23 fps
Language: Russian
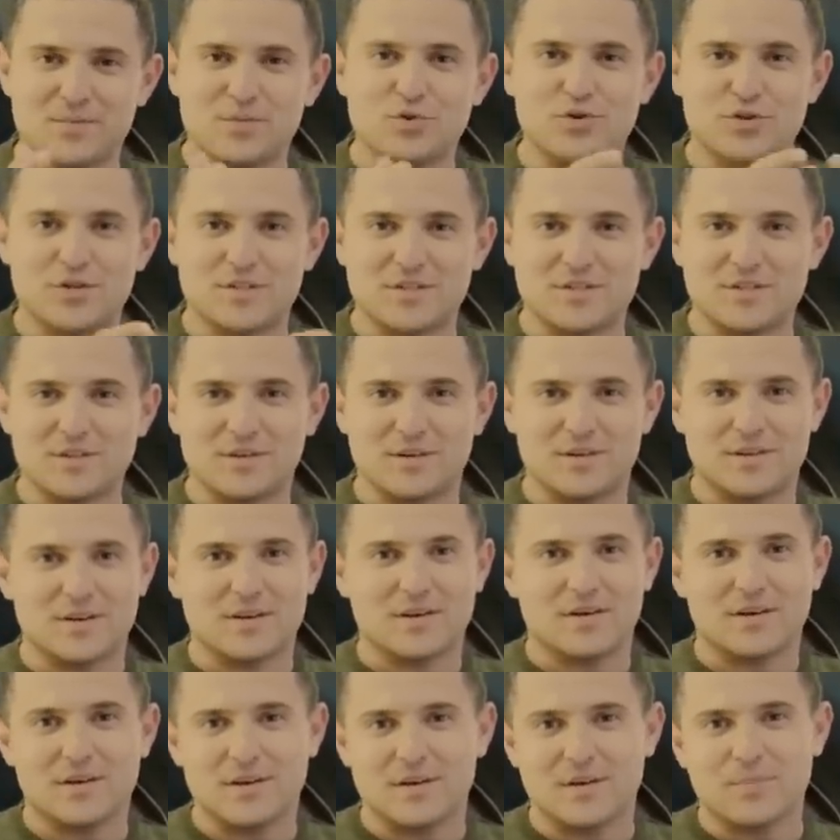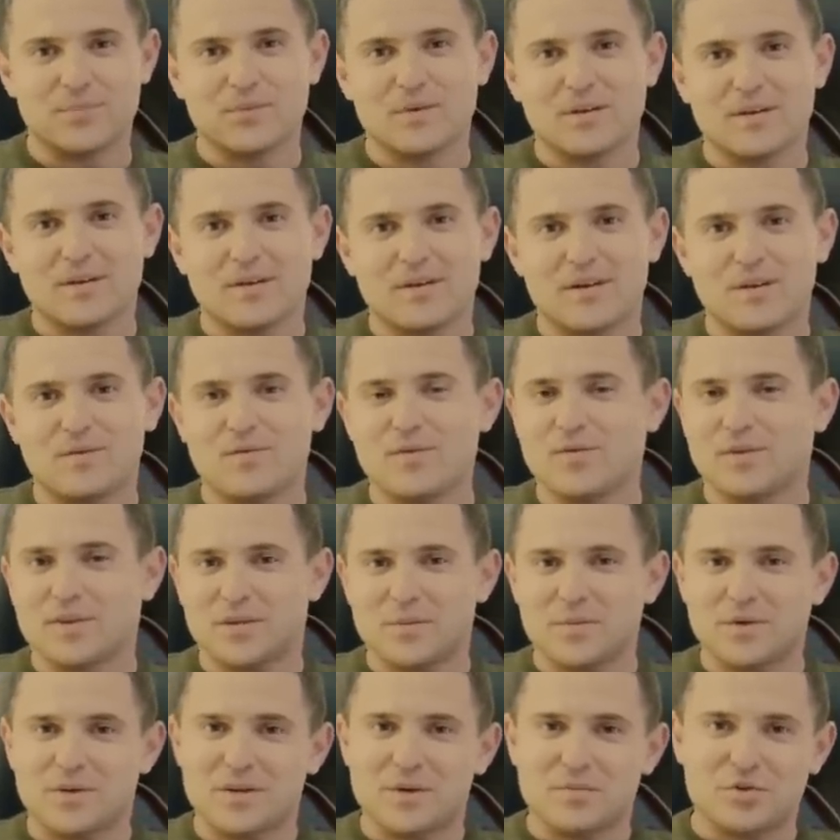Можете сделать... Э, вывод
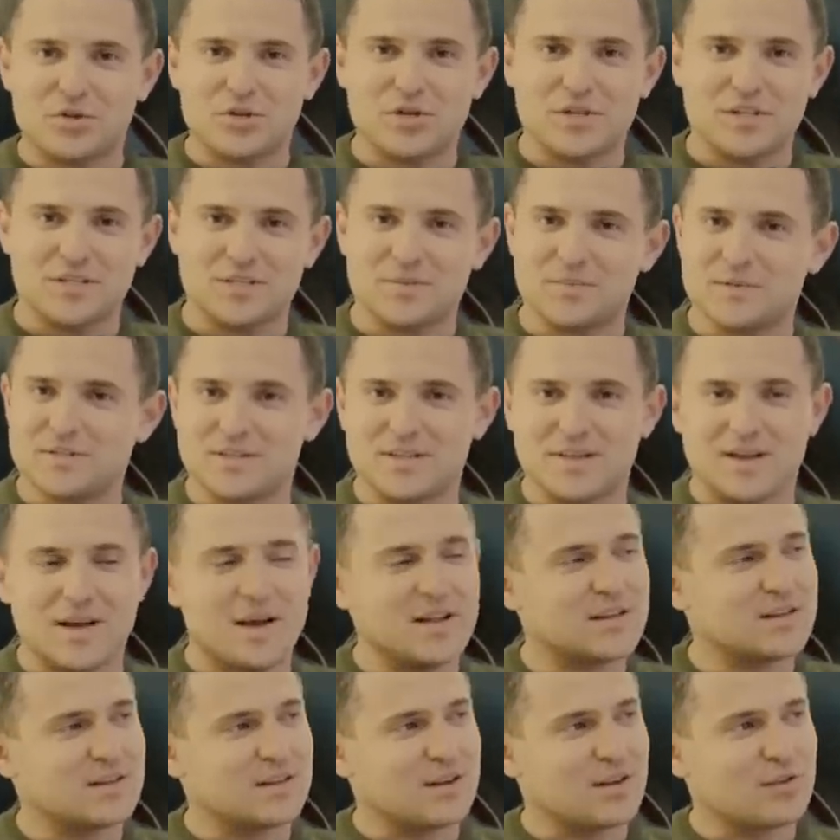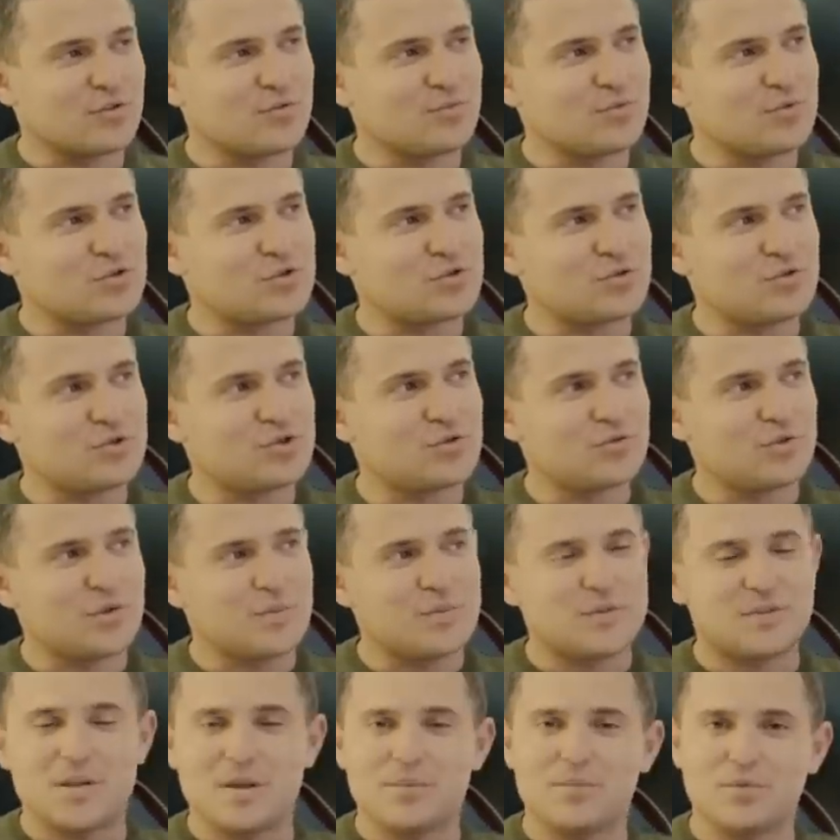об этой машине самостоятельно. Я думаю, что ничего
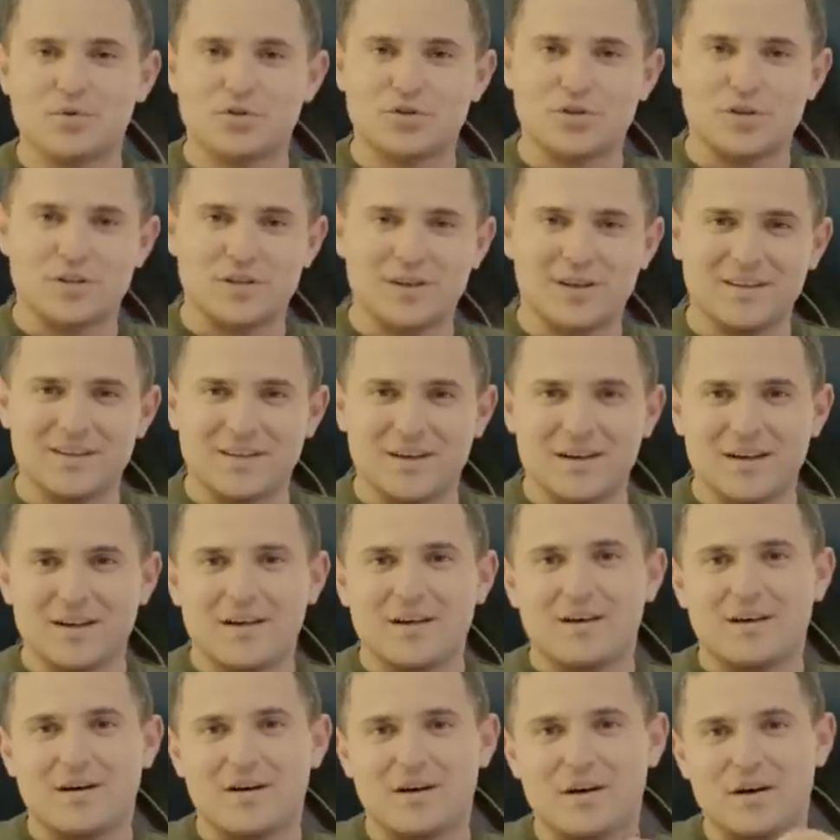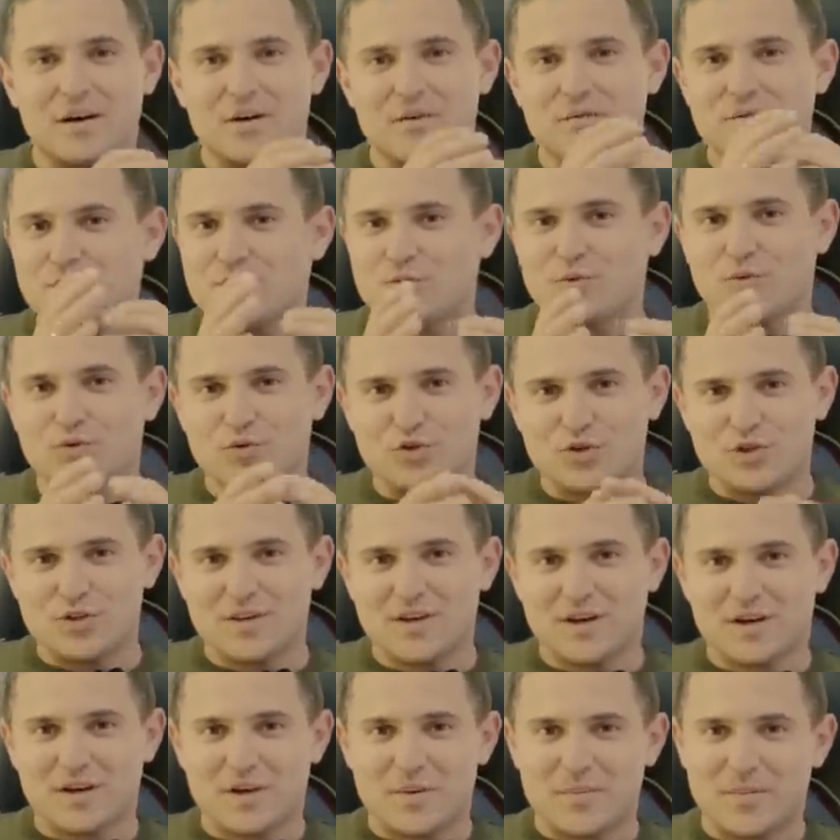объяснять больше не надо. А, видео очень
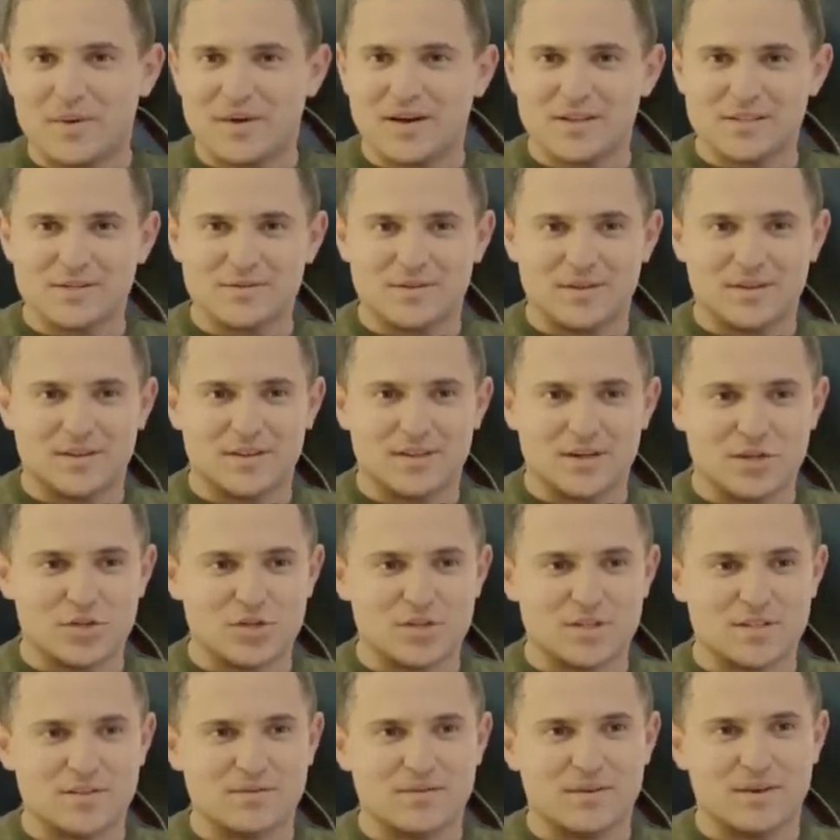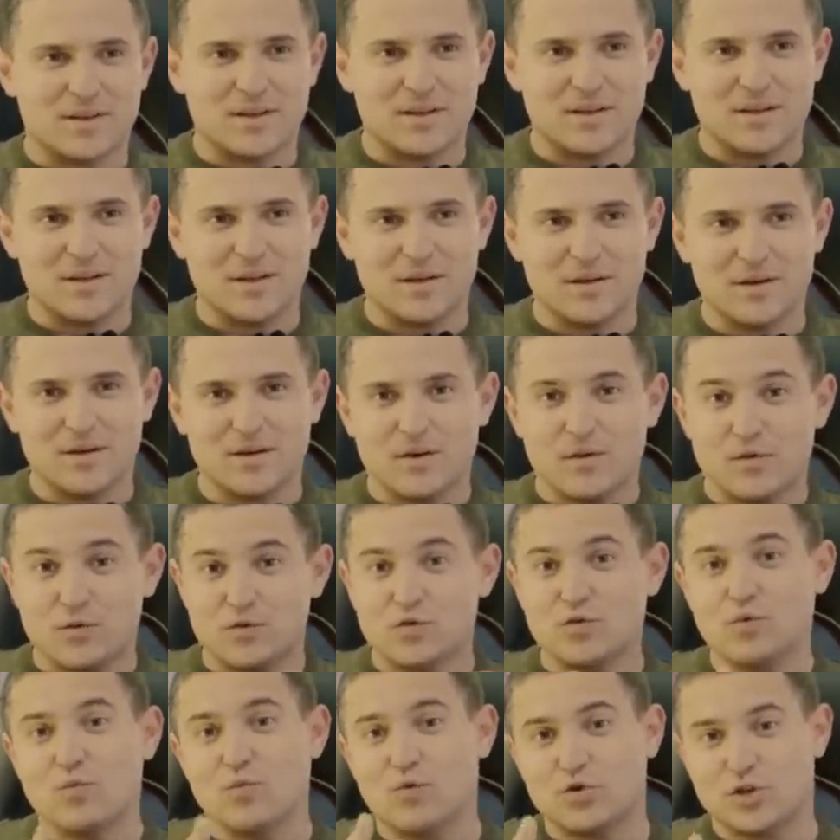ярко показывает качество и
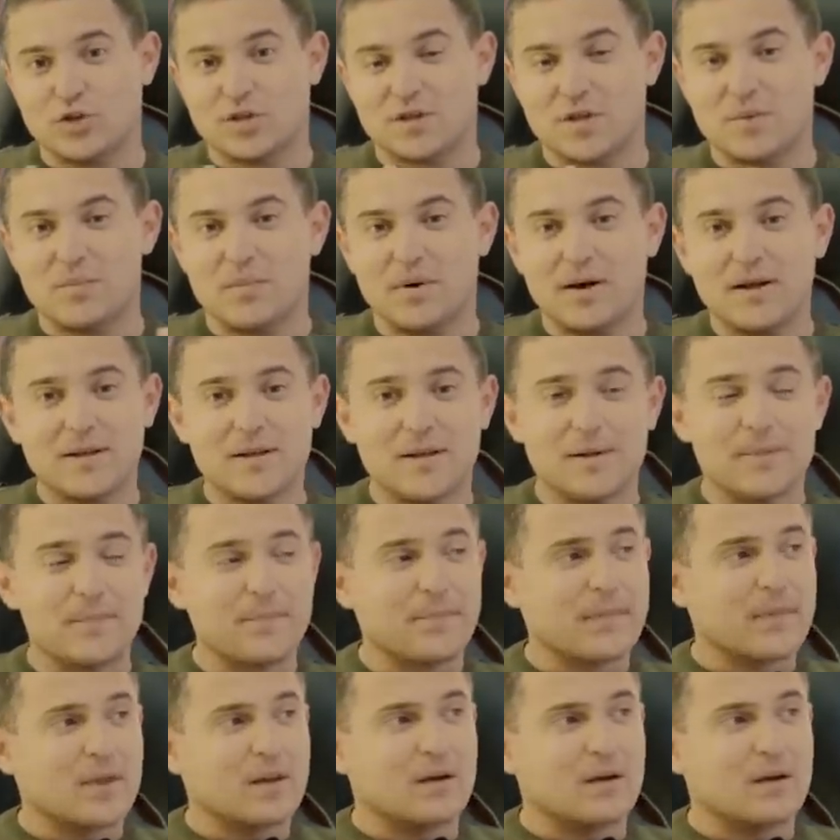всю мощь этой марки.